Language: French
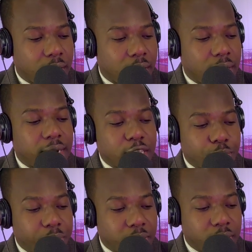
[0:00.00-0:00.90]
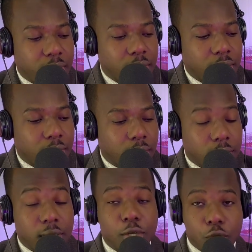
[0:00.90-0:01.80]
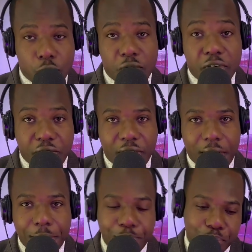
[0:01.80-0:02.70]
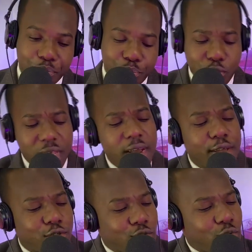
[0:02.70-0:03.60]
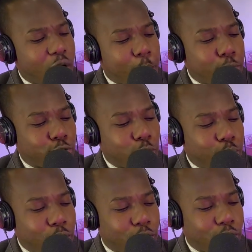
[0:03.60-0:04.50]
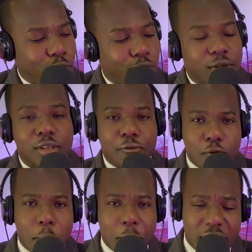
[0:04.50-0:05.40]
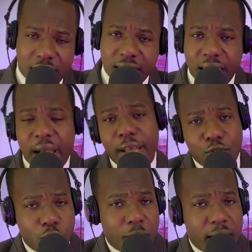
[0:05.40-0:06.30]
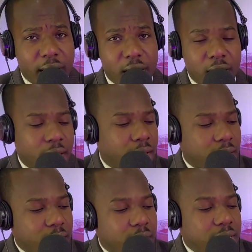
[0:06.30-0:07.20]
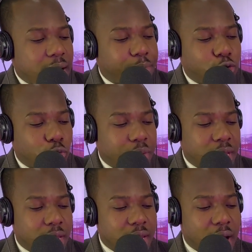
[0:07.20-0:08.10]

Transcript: l'Esprit du Dieu vivant. Pour qui raison apôtre Paul te font belle déclaration pareille? N'a bien